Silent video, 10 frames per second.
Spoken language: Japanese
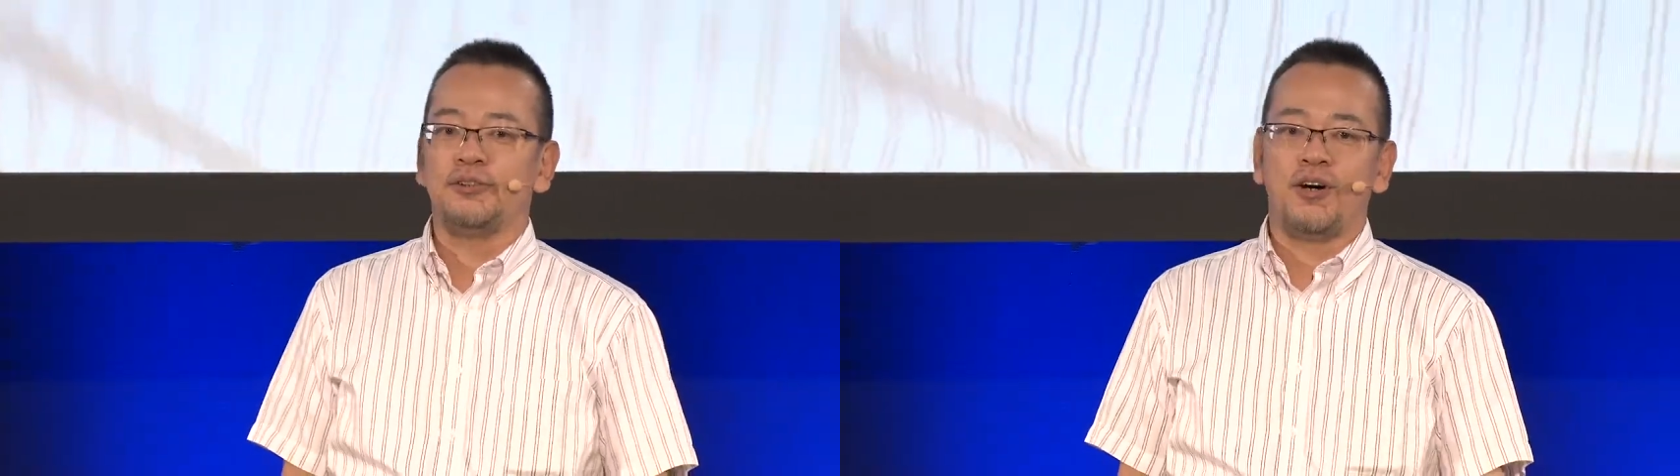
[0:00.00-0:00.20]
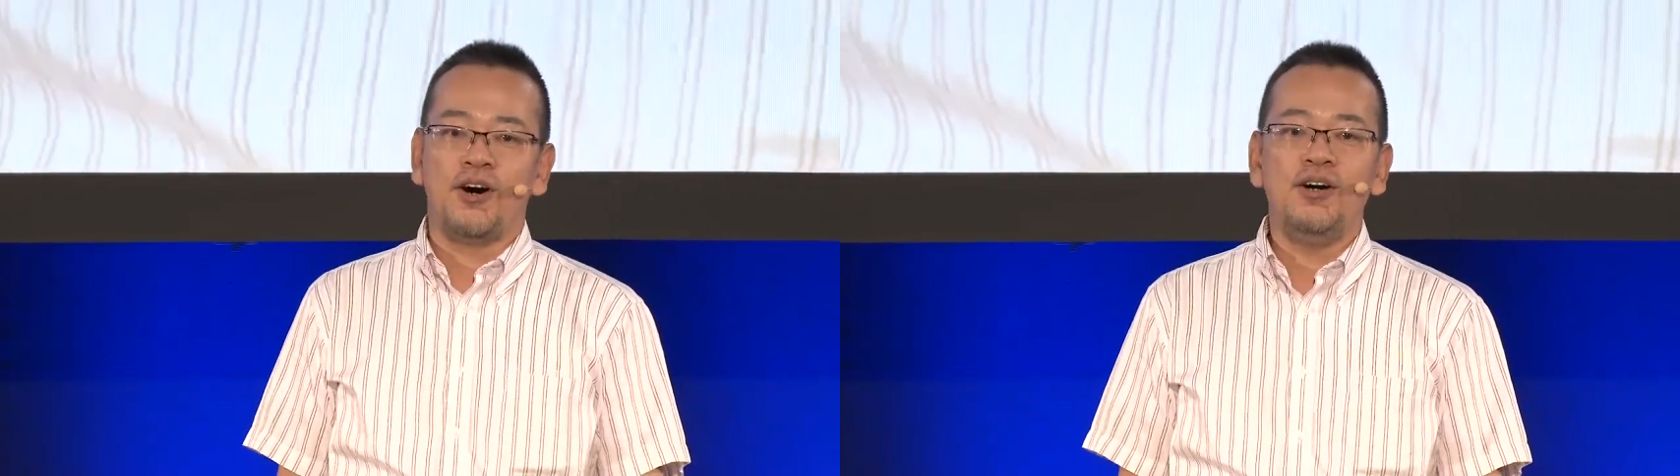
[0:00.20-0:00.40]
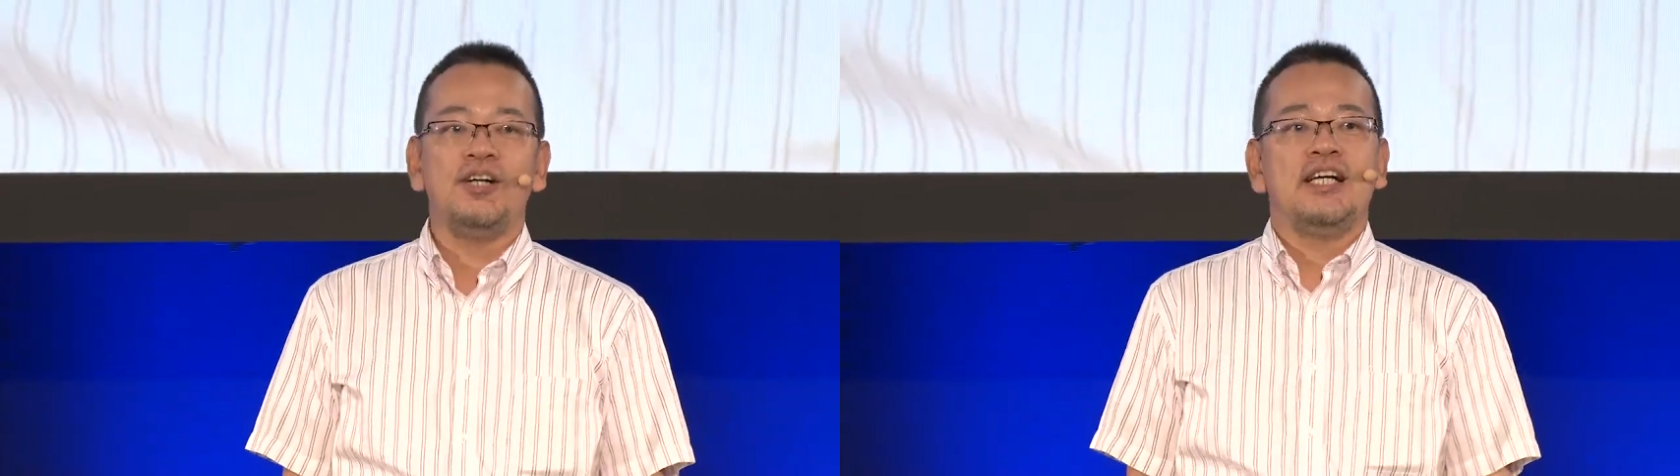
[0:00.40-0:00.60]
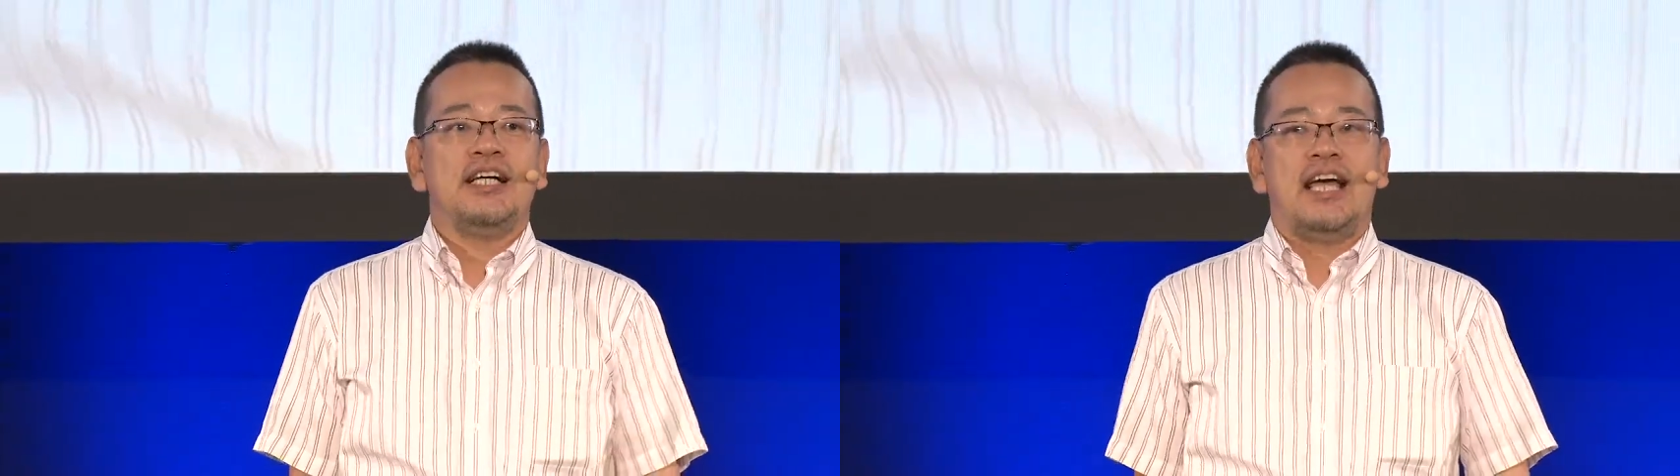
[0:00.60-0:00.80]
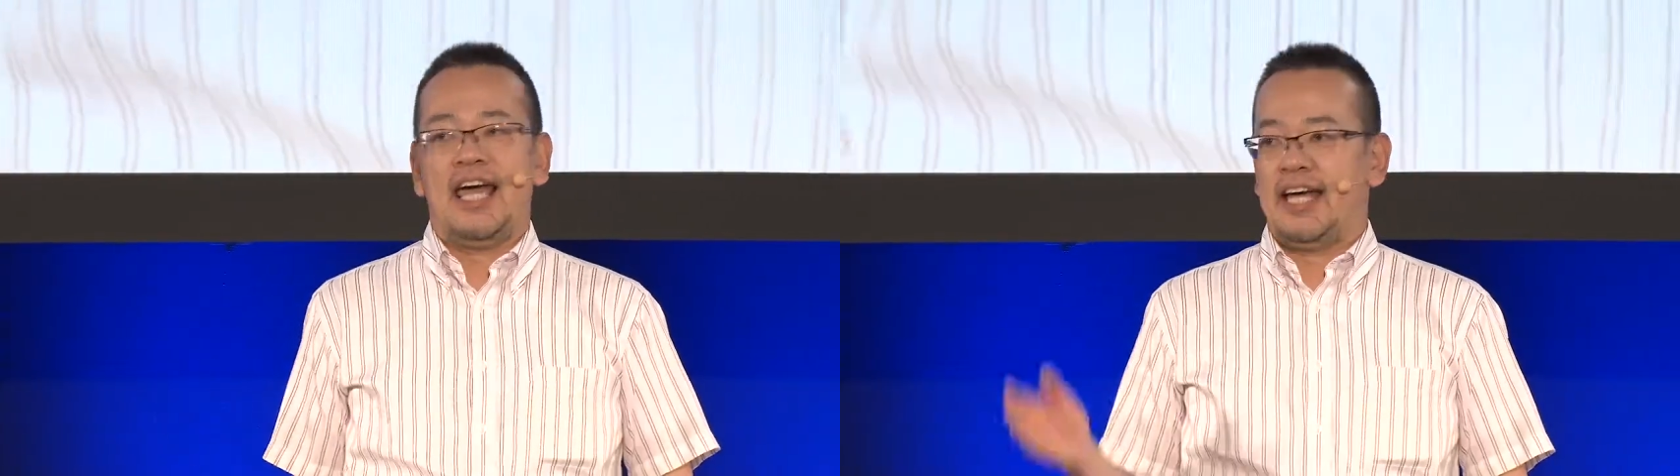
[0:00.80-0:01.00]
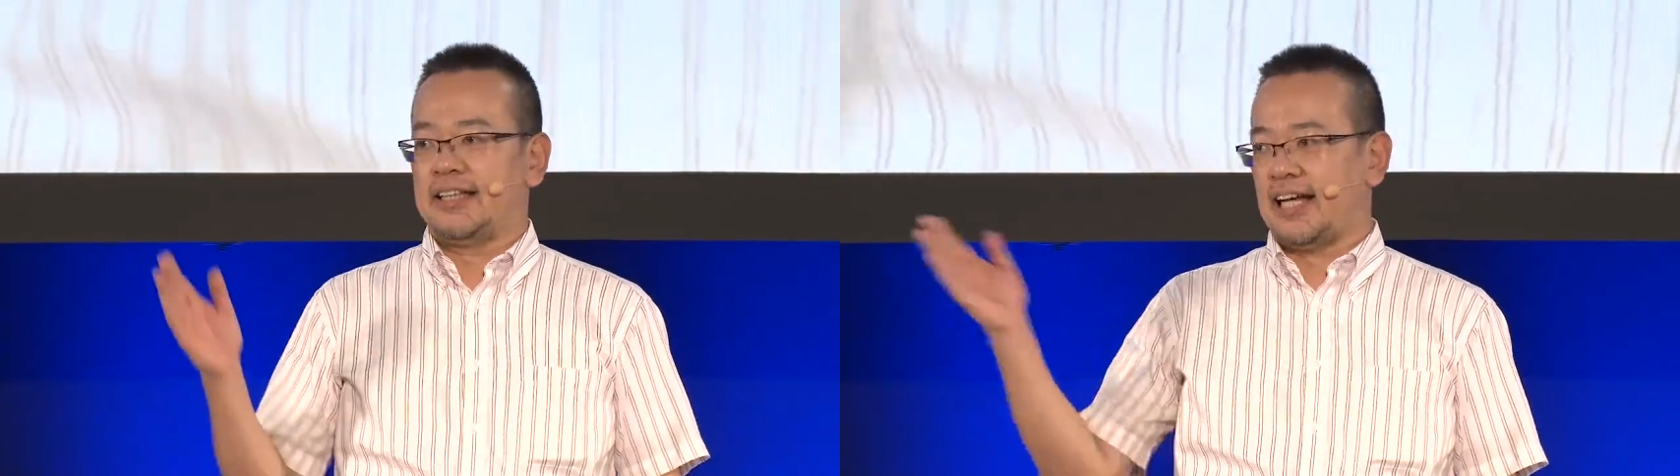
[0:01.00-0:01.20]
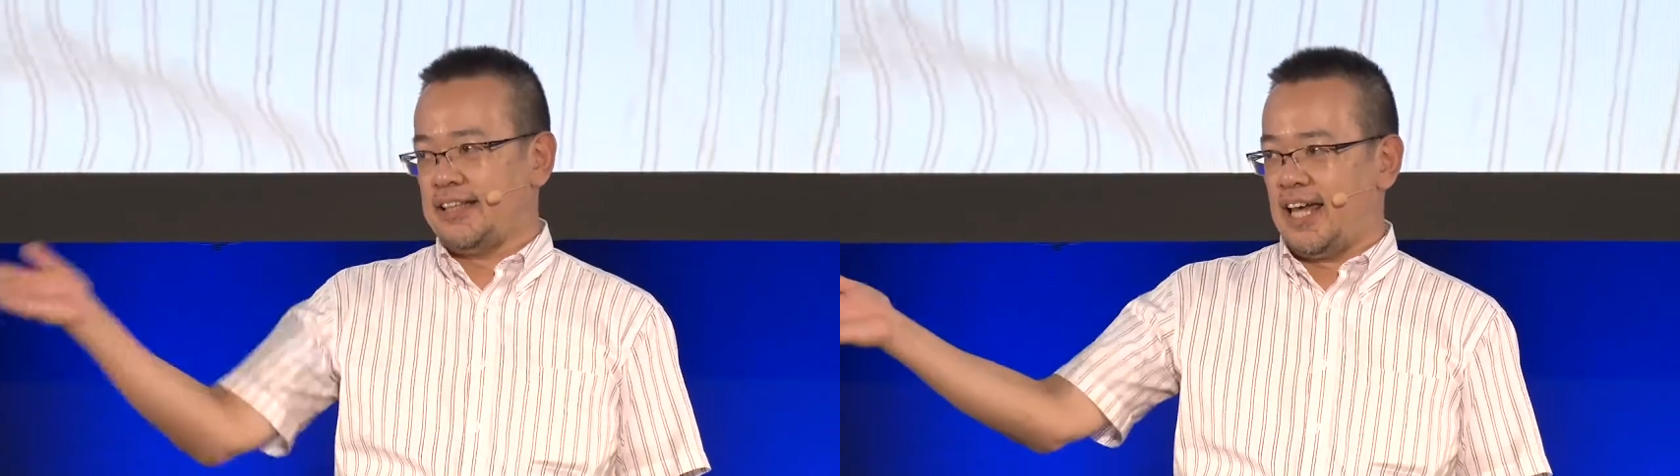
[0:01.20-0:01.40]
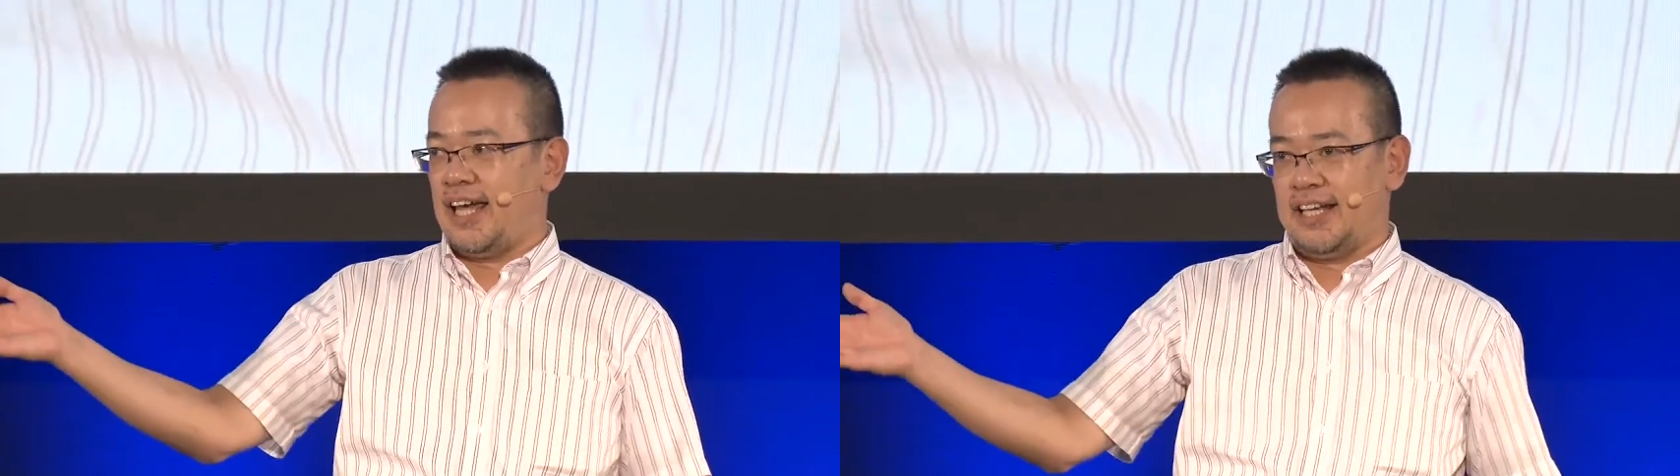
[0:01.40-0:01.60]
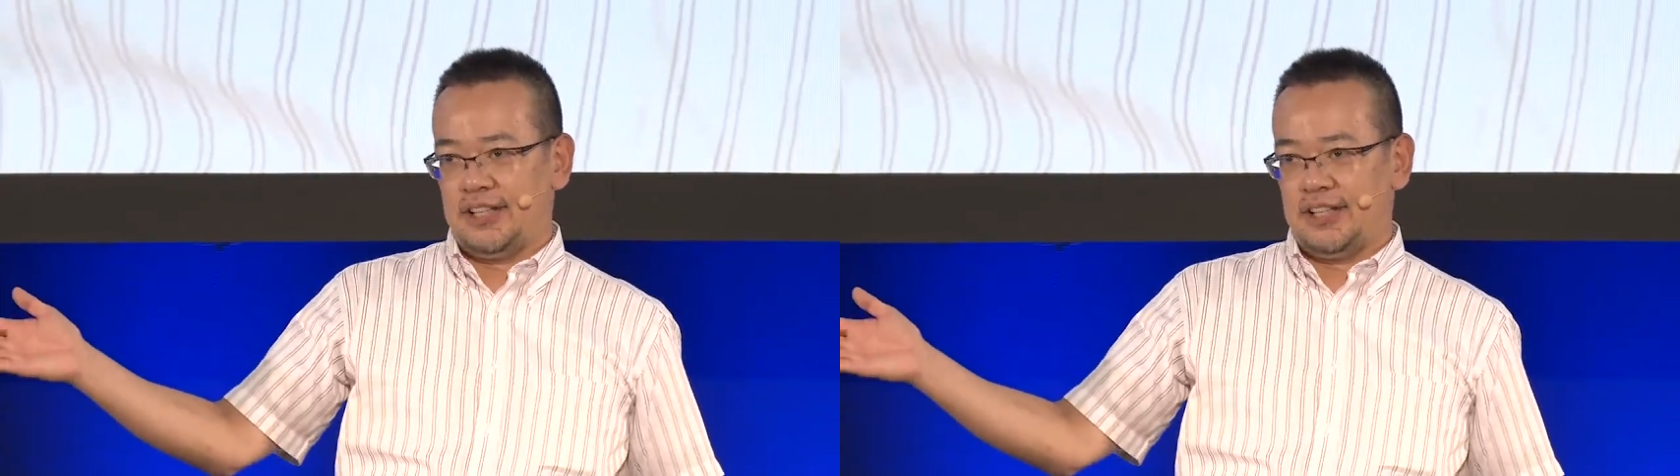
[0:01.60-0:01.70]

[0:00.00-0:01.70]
と、えー、縦